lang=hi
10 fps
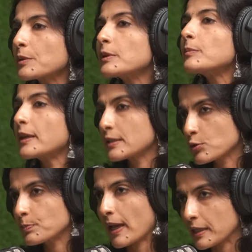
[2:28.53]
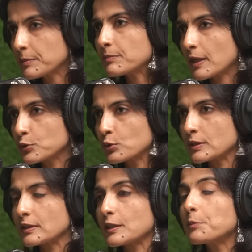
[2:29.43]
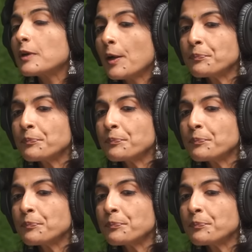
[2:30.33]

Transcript: में हमारी जो पहले भी बात हुई थी तब